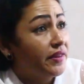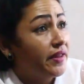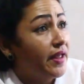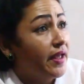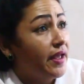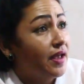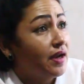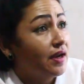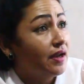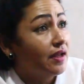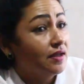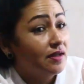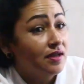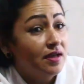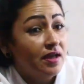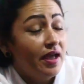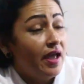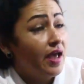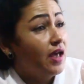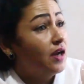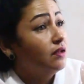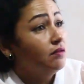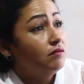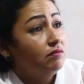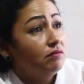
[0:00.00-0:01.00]
é dela.
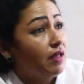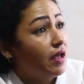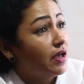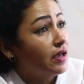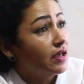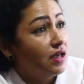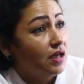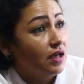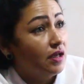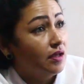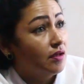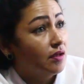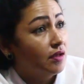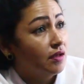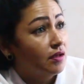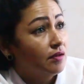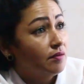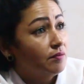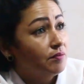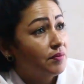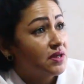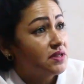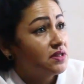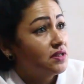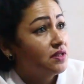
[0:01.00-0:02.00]
Ela não está aqui
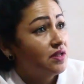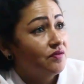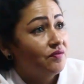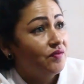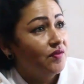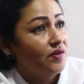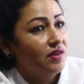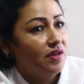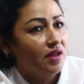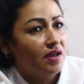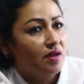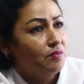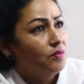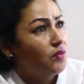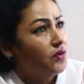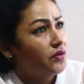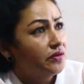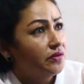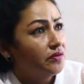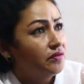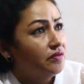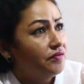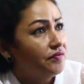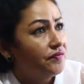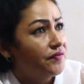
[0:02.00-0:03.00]
para se defender.
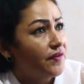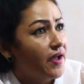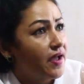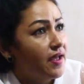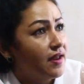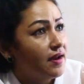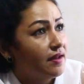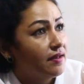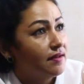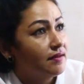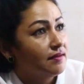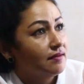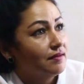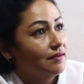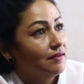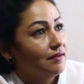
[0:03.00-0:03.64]
Morto não fala.